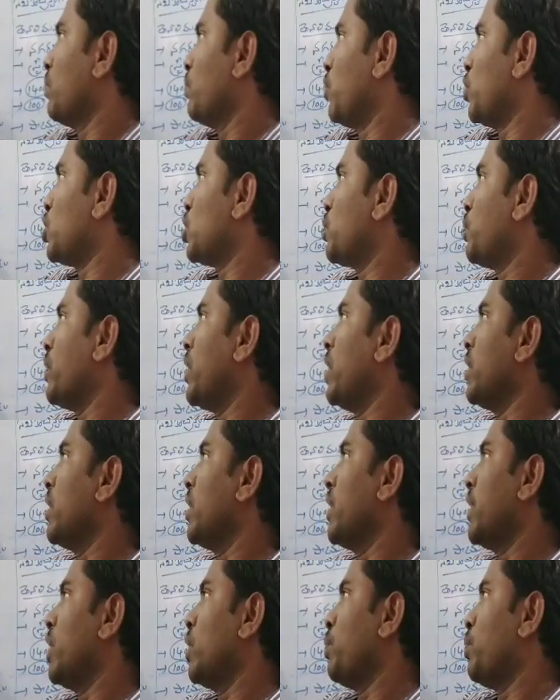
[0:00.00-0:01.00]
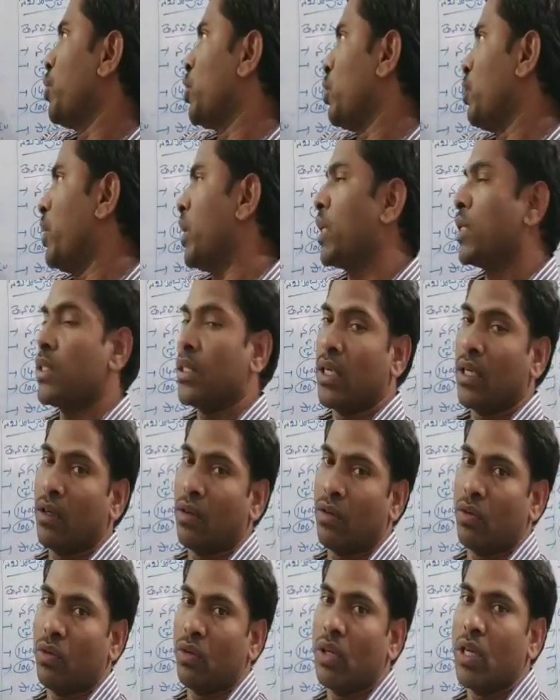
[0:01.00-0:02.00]
మున్సిపాలిటీ లేదా పురపాలక
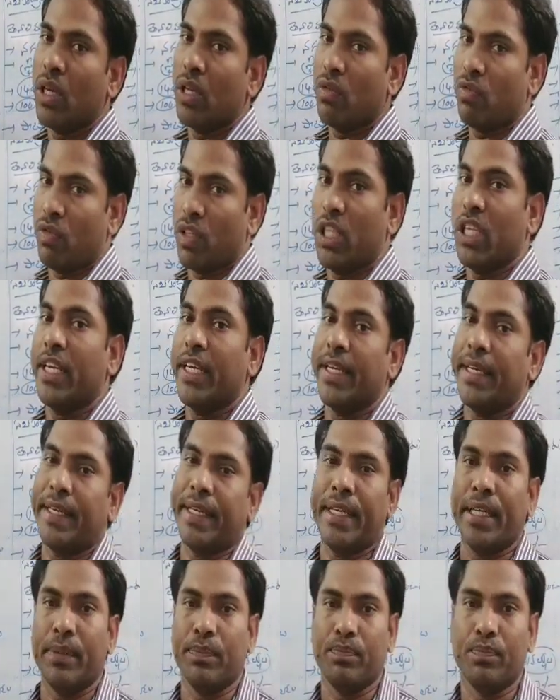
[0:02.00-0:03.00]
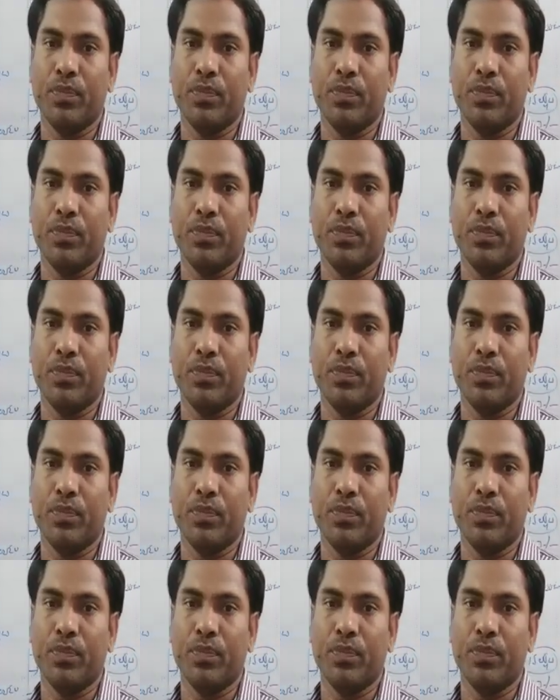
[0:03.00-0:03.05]
సంఘం విధులేంటి